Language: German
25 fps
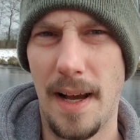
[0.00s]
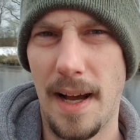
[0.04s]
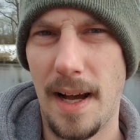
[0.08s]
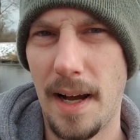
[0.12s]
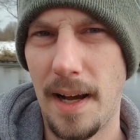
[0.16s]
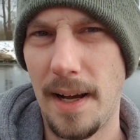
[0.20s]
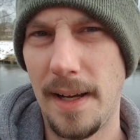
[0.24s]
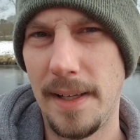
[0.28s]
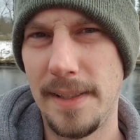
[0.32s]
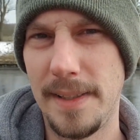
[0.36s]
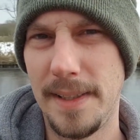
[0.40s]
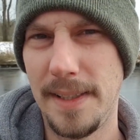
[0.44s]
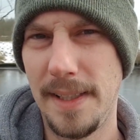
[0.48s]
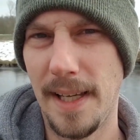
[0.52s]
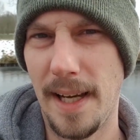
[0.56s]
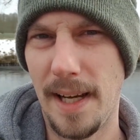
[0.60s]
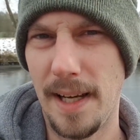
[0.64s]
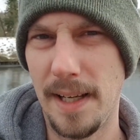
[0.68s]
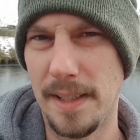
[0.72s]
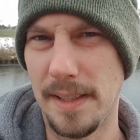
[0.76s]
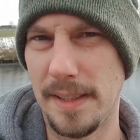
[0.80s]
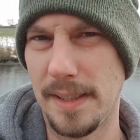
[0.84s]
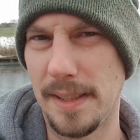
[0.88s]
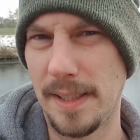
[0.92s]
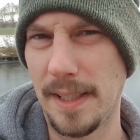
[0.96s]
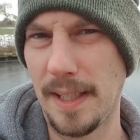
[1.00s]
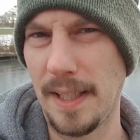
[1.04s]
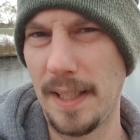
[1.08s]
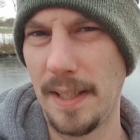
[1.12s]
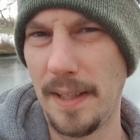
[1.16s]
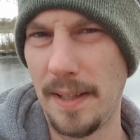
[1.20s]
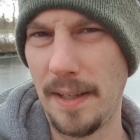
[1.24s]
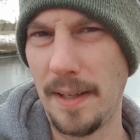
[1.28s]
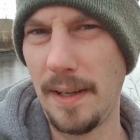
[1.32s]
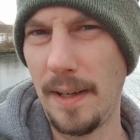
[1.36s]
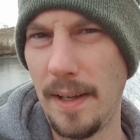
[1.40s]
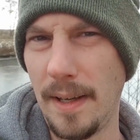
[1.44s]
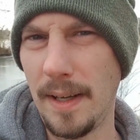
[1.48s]
Icy Eis.
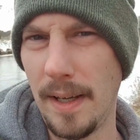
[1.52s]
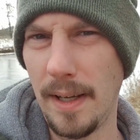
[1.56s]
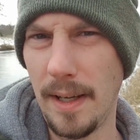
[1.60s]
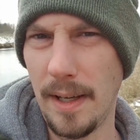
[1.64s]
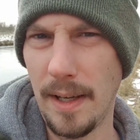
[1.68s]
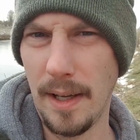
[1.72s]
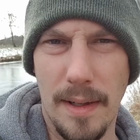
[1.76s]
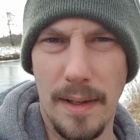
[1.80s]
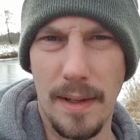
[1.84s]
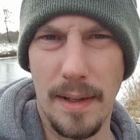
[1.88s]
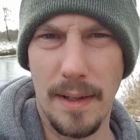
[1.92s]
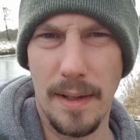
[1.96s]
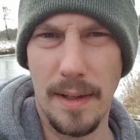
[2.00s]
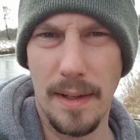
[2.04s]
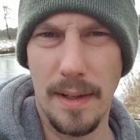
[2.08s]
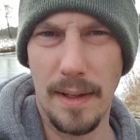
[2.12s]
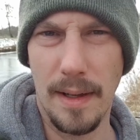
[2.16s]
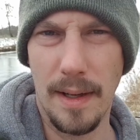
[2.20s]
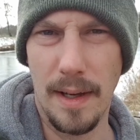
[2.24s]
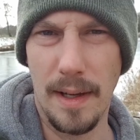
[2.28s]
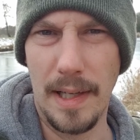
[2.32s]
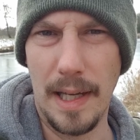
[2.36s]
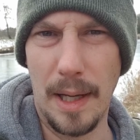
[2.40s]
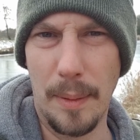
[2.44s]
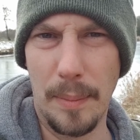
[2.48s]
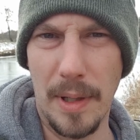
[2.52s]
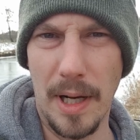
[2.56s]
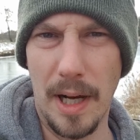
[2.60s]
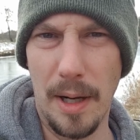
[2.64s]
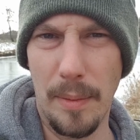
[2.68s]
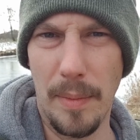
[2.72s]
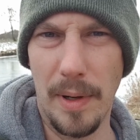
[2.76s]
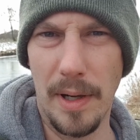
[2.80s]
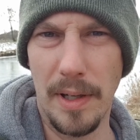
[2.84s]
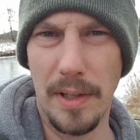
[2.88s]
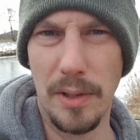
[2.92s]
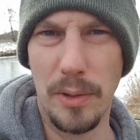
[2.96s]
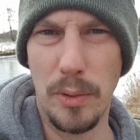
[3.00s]
Ich habe gerade
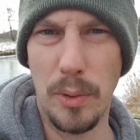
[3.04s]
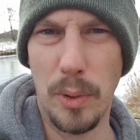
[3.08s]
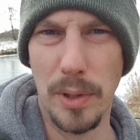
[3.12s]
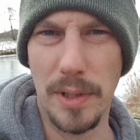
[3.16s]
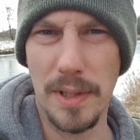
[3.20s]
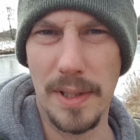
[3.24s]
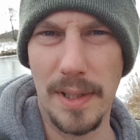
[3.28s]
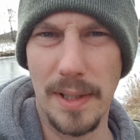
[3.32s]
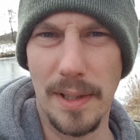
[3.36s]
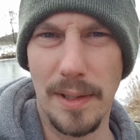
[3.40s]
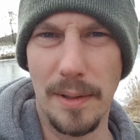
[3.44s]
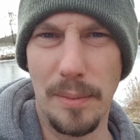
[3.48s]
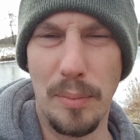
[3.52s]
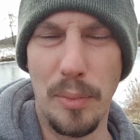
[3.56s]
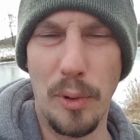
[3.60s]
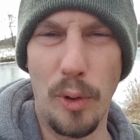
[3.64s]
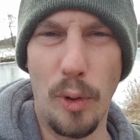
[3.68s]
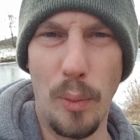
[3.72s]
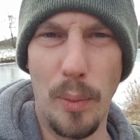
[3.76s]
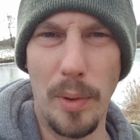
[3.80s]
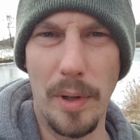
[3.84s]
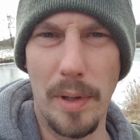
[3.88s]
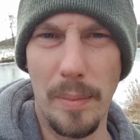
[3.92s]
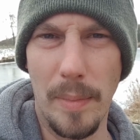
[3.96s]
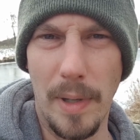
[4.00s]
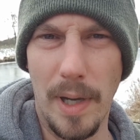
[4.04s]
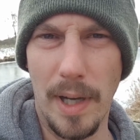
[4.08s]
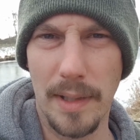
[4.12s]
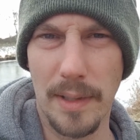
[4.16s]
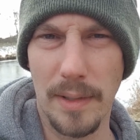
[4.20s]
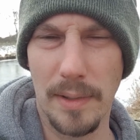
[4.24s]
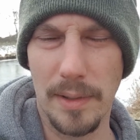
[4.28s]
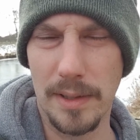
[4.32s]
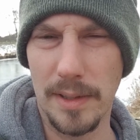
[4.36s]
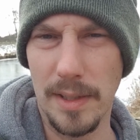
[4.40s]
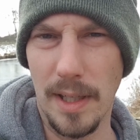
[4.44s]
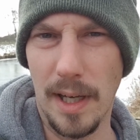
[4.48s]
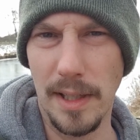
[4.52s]
mal eine kurze Probe gemacht.
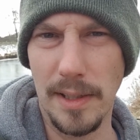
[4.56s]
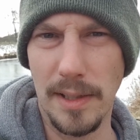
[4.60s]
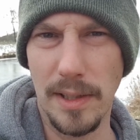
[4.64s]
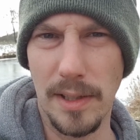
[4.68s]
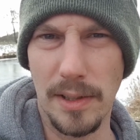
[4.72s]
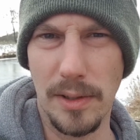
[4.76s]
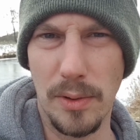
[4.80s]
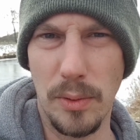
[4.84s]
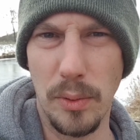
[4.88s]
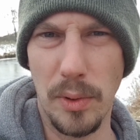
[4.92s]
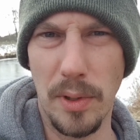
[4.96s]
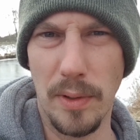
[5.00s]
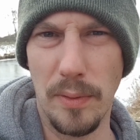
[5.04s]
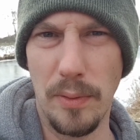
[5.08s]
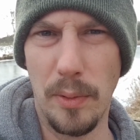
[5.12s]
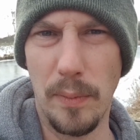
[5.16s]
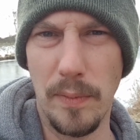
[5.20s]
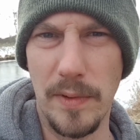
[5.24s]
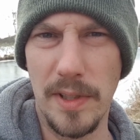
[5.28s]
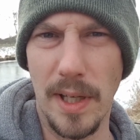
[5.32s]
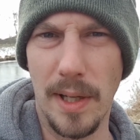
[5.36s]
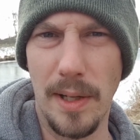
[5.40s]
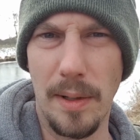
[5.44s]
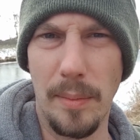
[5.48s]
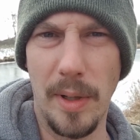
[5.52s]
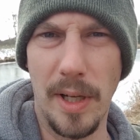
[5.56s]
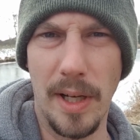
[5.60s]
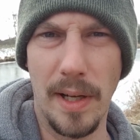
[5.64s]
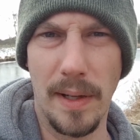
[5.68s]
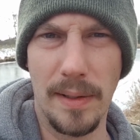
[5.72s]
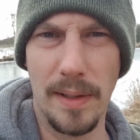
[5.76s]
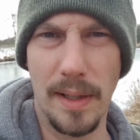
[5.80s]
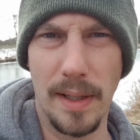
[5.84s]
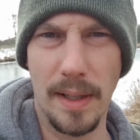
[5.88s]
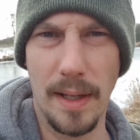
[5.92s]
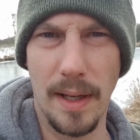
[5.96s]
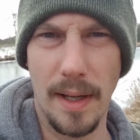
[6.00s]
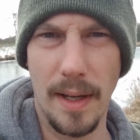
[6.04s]
Das Eis ist gute 5 cm
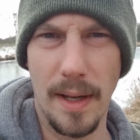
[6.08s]
dick.